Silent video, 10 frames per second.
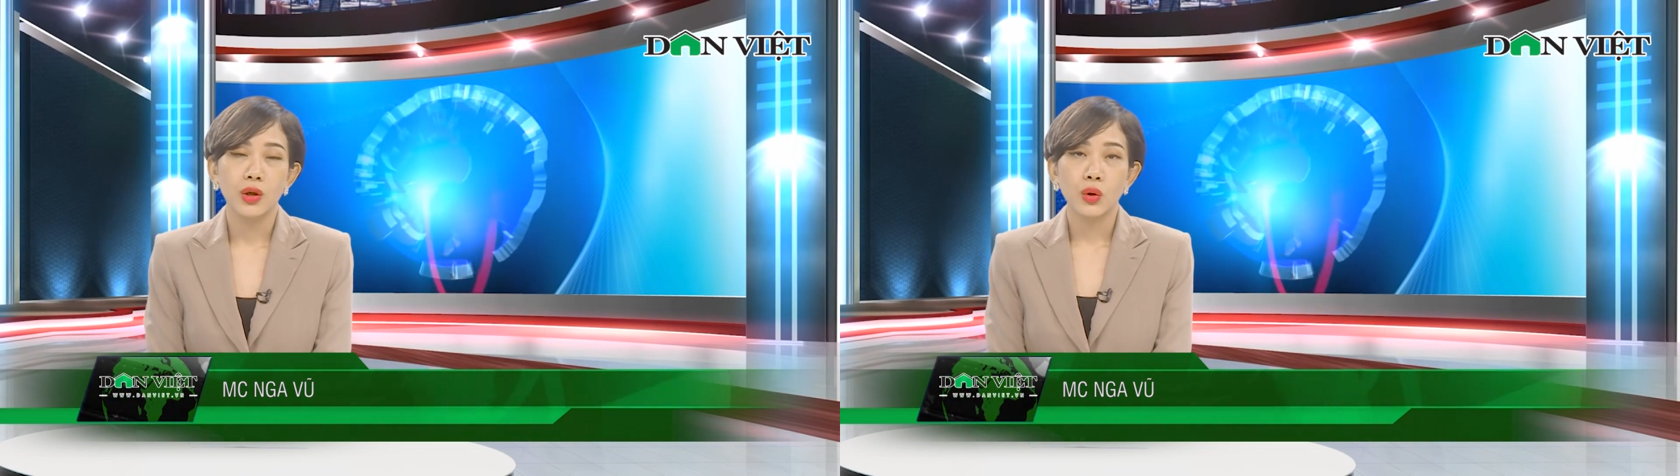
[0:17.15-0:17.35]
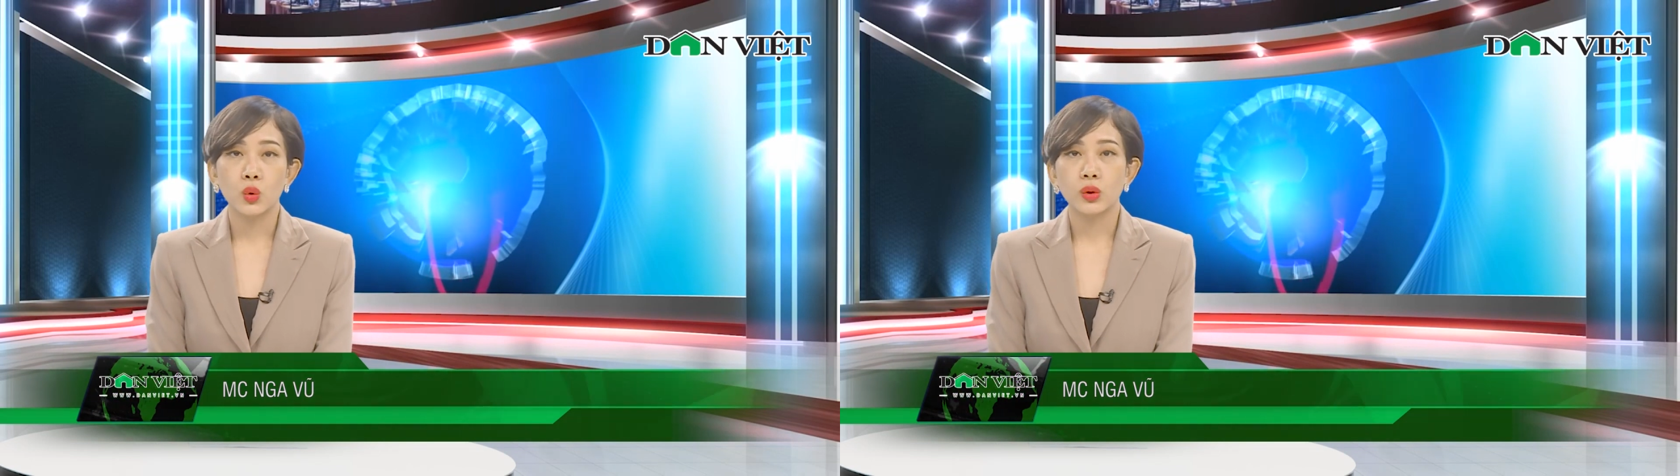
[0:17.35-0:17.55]

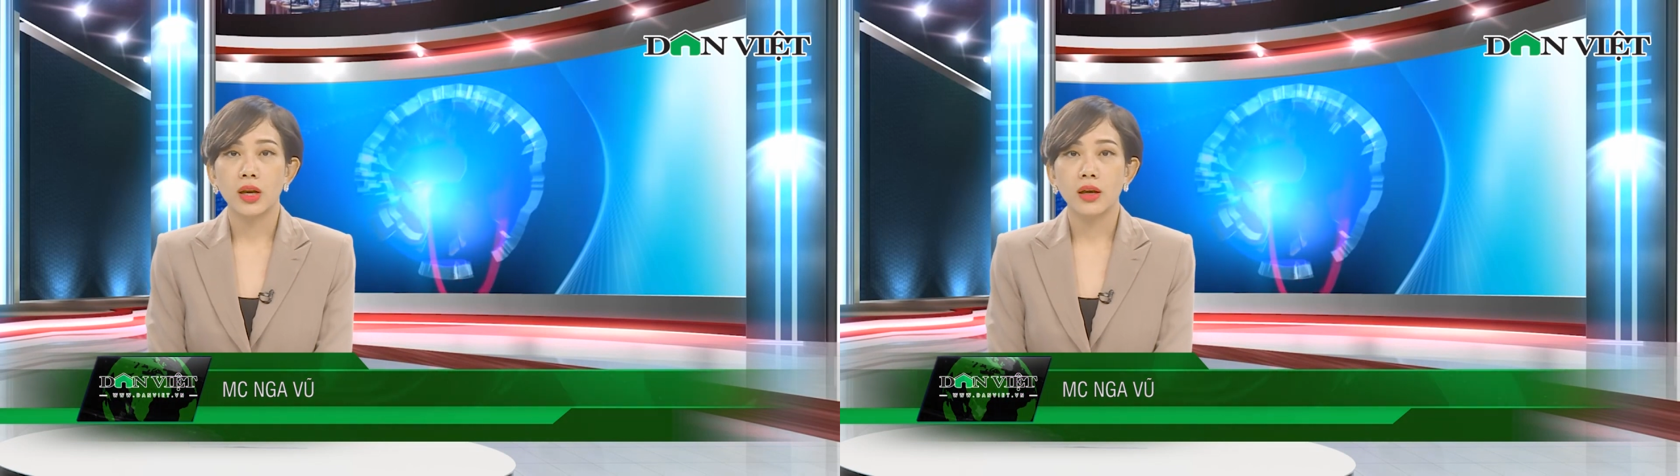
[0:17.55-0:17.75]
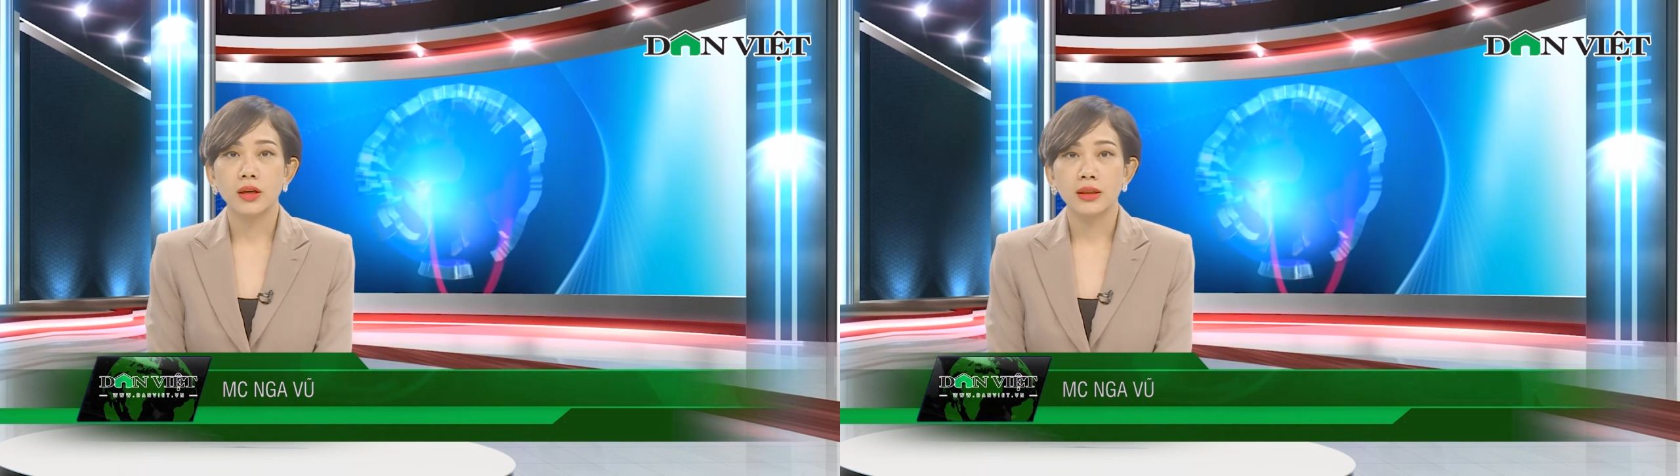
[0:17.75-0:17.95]
Cụ thể
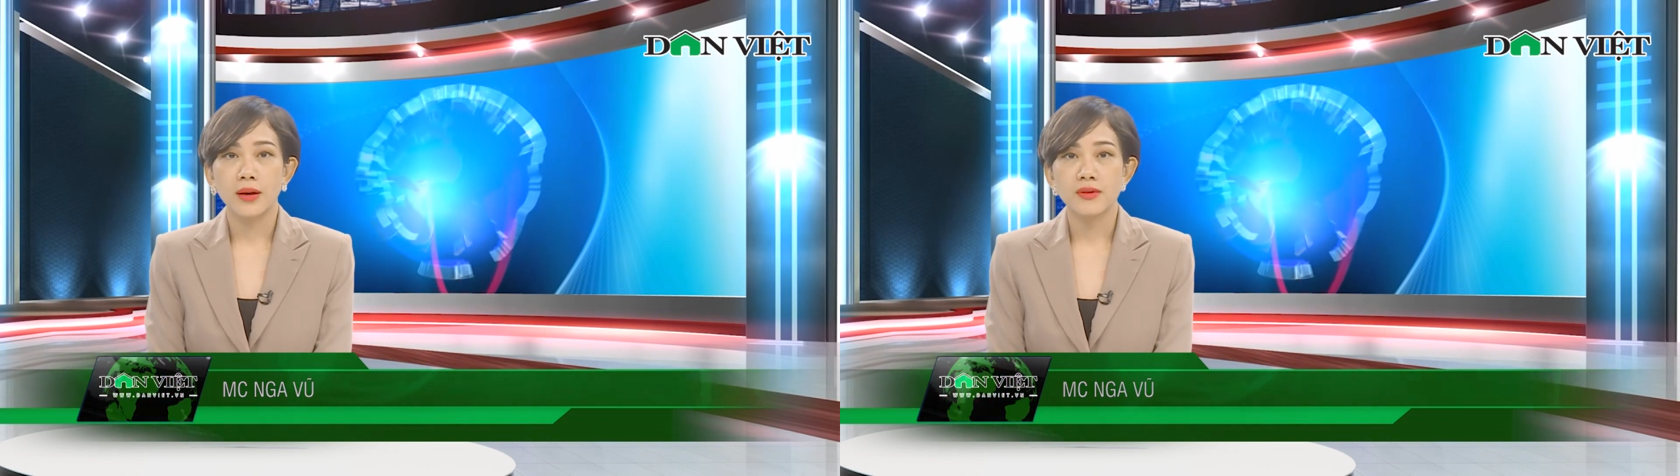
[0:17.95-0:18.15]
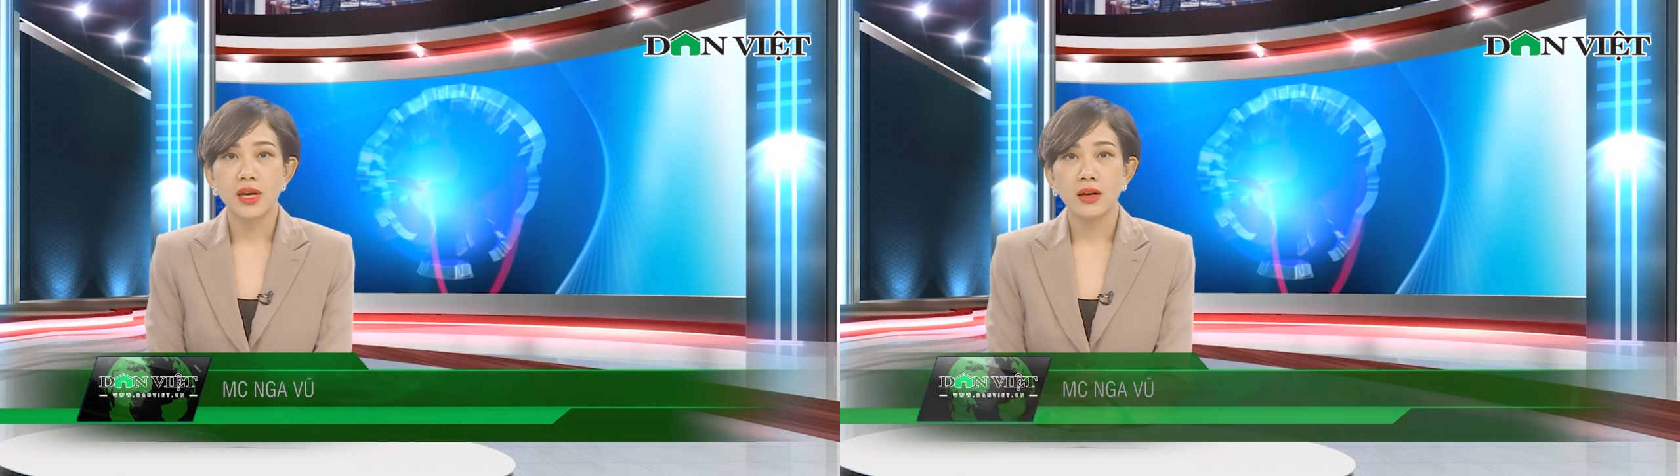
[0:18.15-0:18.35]
là người
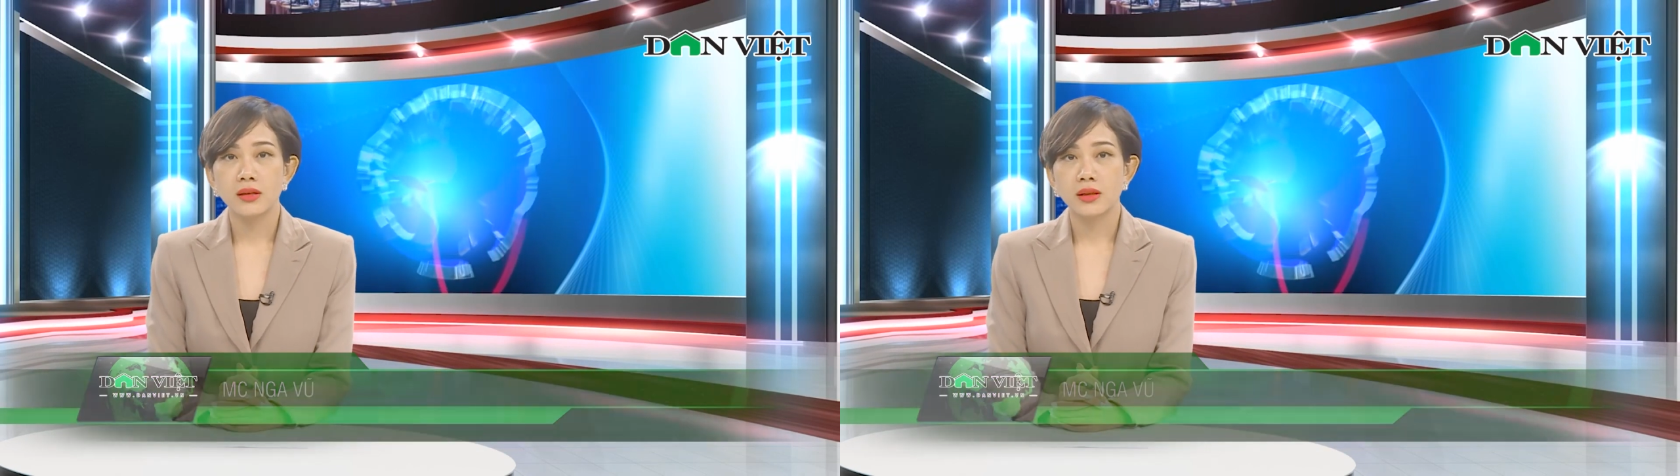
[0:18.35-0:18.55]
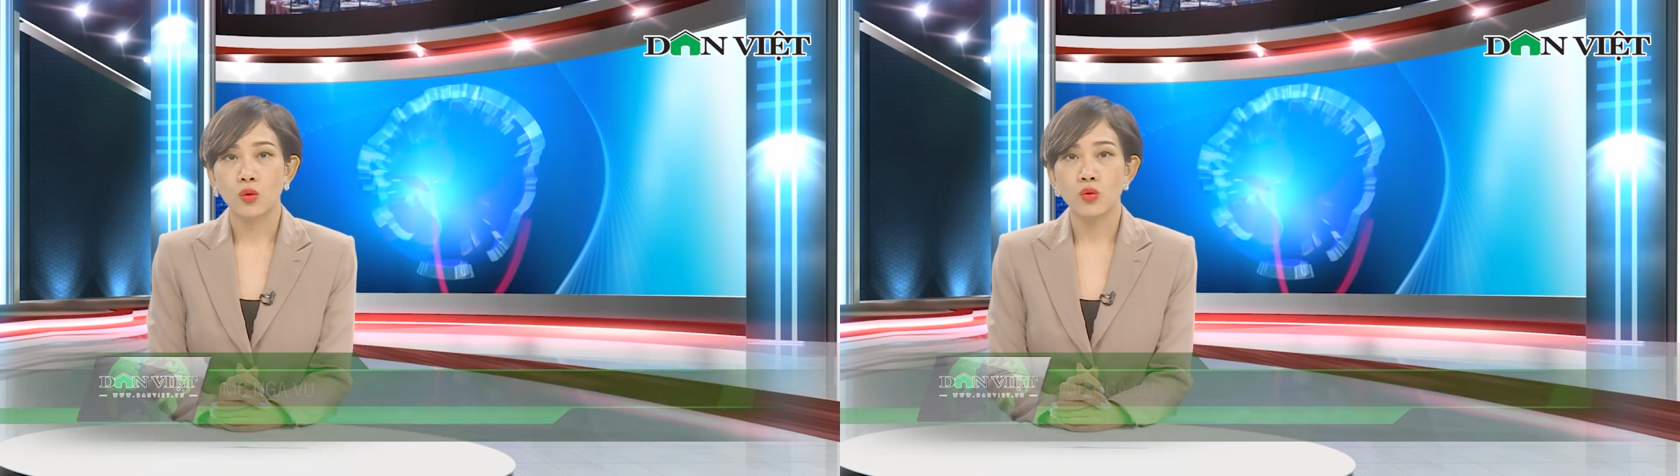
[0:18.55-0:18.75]
tham gia lên
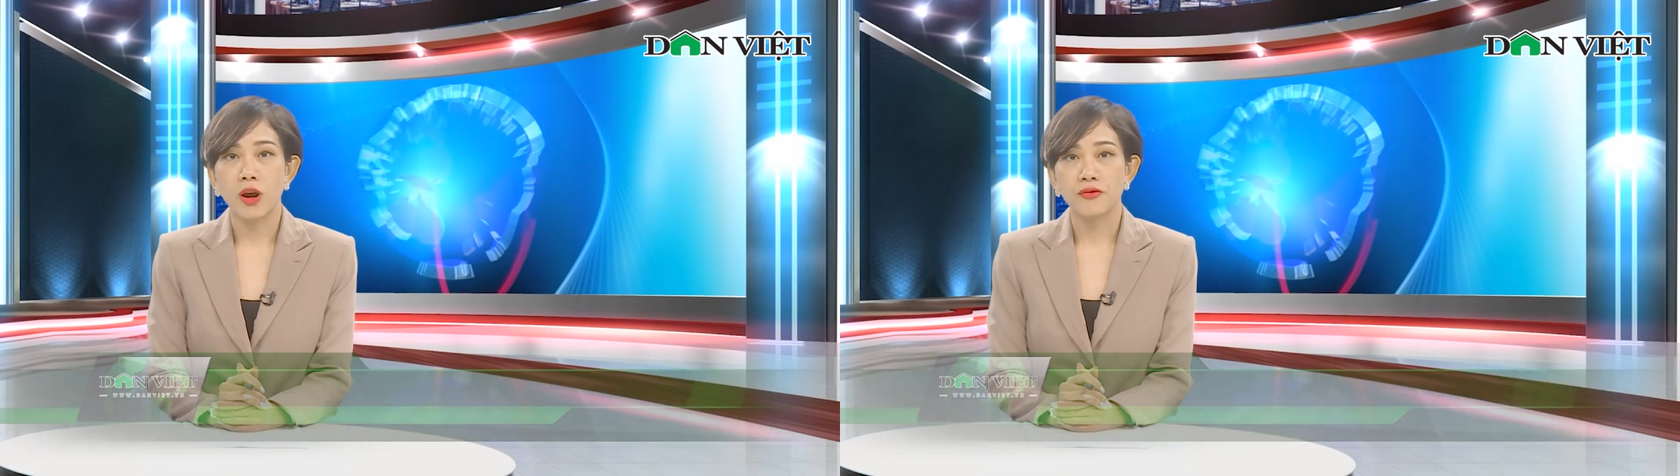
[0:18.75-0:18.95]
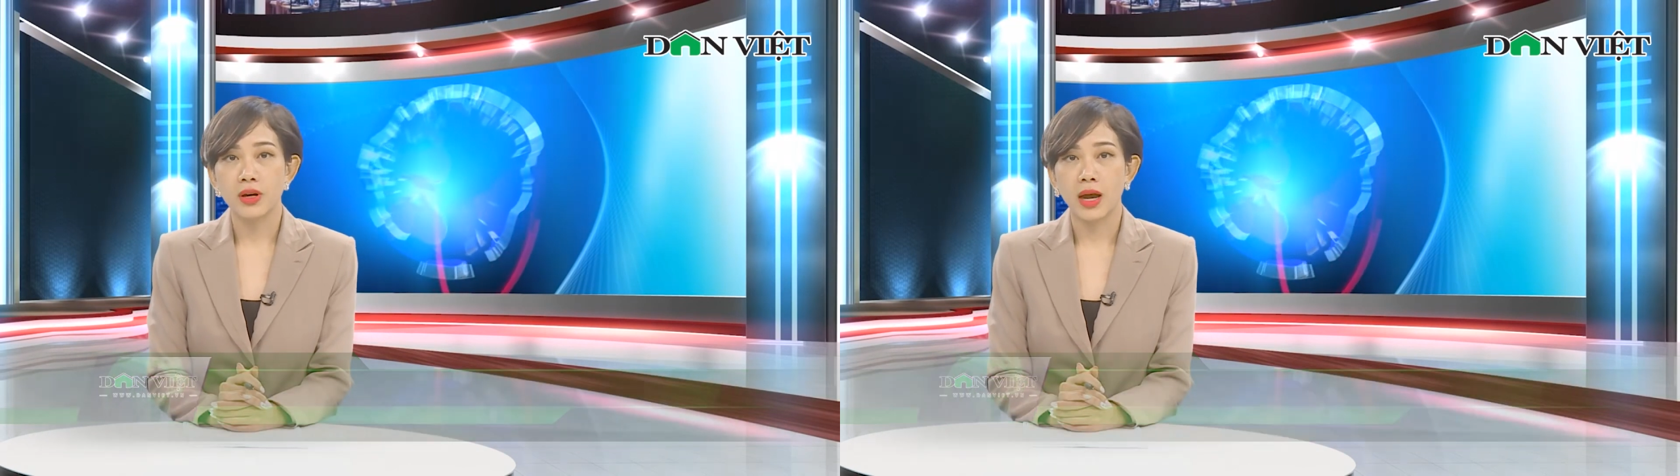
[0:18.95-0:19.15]
sóng cùng
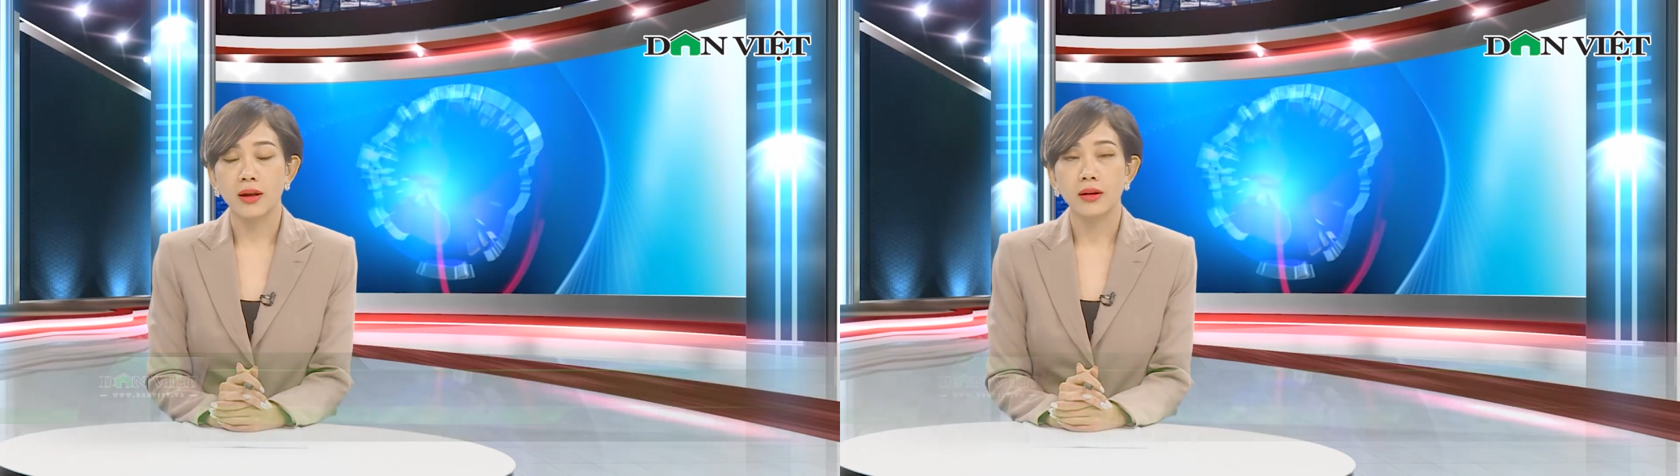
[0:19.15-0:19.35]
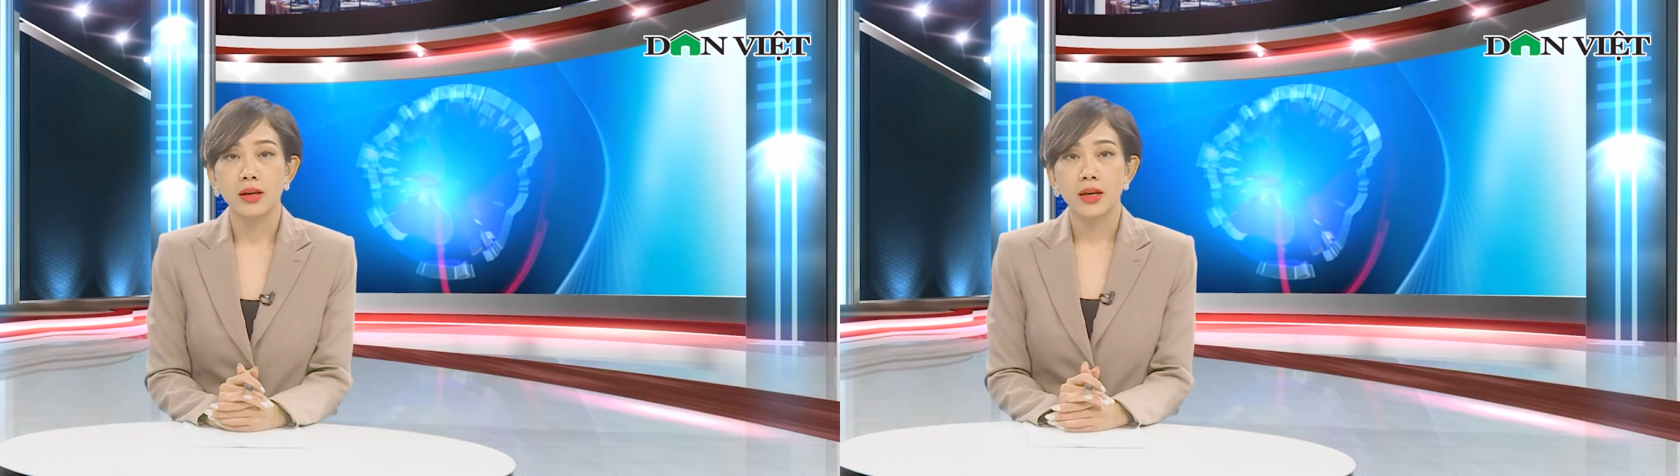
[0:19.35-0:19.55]
bà Phương Hằng